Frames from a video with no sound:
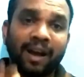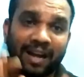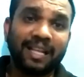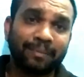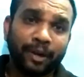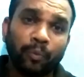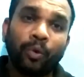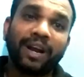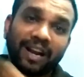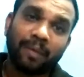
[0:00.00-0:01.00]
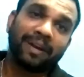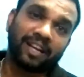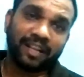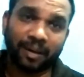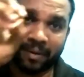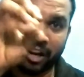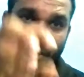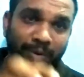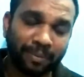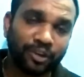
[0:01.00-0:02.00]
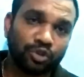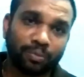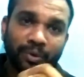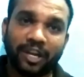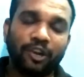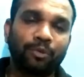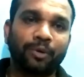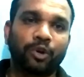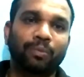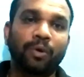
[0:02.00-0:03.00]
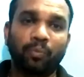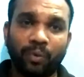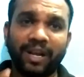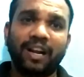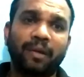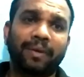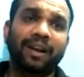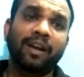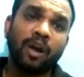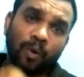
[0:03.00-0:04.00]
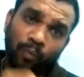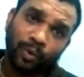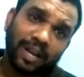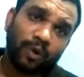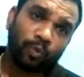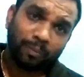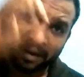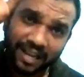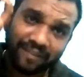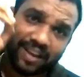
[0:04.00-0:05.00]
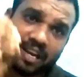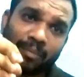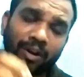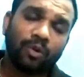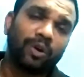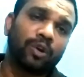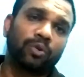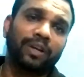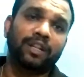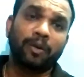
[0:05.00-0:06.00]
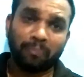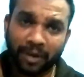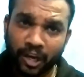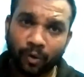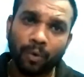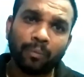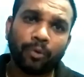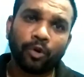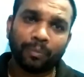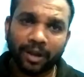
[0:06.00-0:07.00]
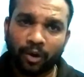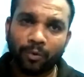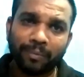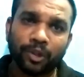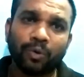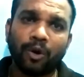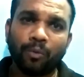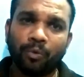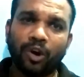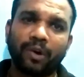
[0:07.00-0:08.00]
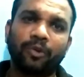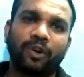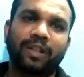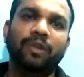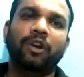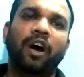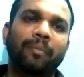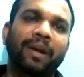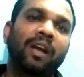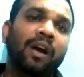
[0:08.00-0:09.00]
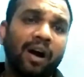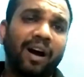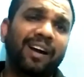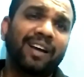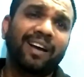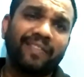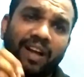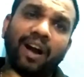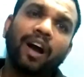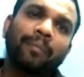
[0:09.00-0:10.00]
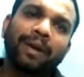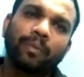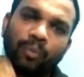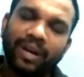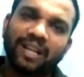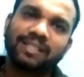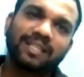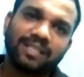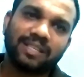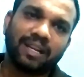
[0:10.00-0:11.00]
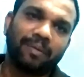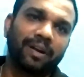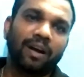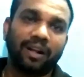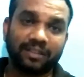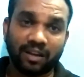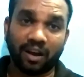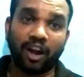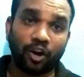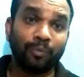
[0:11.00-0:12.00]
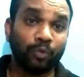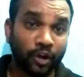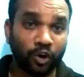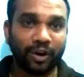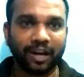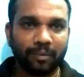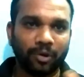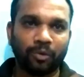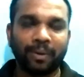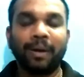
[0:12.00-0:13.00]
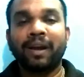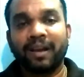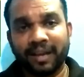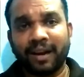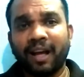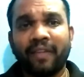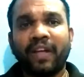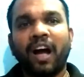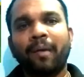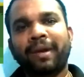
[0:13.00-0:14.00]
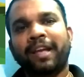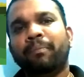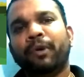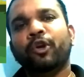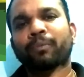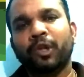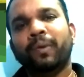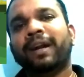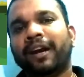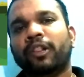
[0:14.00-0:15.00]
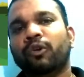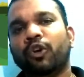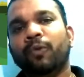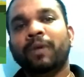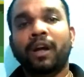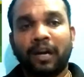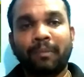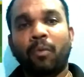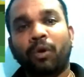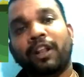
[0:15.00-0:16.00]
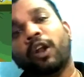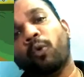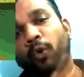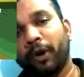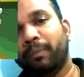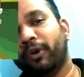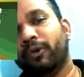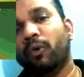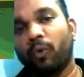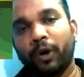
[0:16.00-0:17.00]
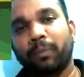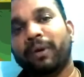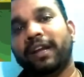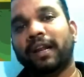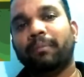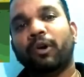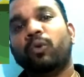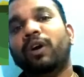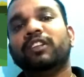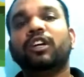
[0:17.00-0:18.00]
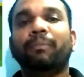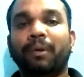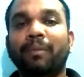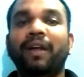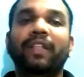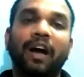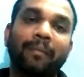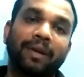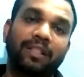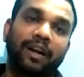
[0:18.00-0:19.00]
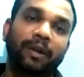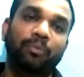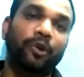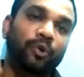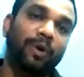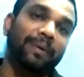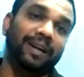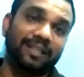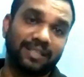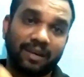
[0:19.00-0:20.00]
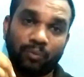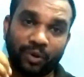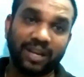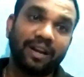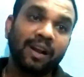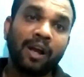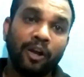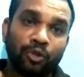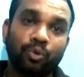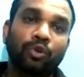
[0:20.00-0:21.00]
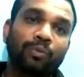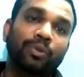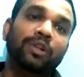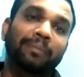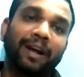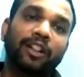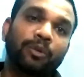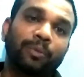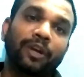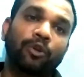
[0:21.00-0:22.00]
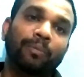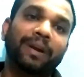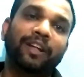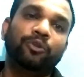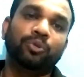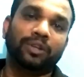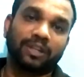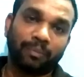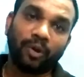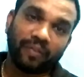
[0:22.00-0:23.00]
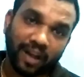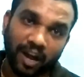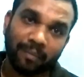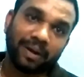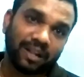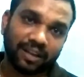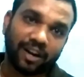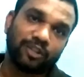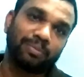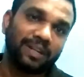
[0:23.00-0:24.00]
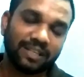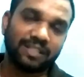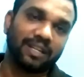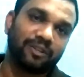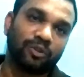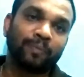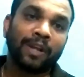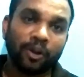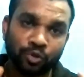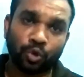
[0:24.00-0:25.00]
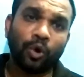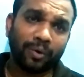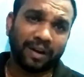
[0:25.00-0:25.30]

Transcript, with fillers: அதே மாதிரி முயல் ஆமை கதையை நம்ம எல்லாருமே படிச்சிருப்போம் கேள்விப்பட்டிருப்போம் முயல் ஆமையில் முயல் உண்மையிலேயே வேகமாக ஓடக்கூடியது மிகவும் பொறுமையாகவும் மெதுவாகவும் போகக்கூடியது ஆமை ஆனால் அந்த ஆமை முயலை ஜெயிச்சிச்சு அப்படின்னா அதுக்கு காரணம் முயலோட அகம்பவம் தான் ஏன்னா அந்த ஆமை எப்படியும் மெதுவாக நடந்து வரும் நம்ம முதல்ல ஓடி போயிடுவோம் ஓடி போய் இழைப்பாருவோம் அதுக்கப்புறமா அந்த ஆமையை தாண்டி போயிடுவோம் அப்படின்னு நினச்ச முயல் தூங்கும்போது மறந்து போய் ரொம்ப நேரம் அப்புறம் அந்த ஆமையை அதை கிராஸ் பண்ணி ஜெயிச்சதை சொல்லும் ஸோ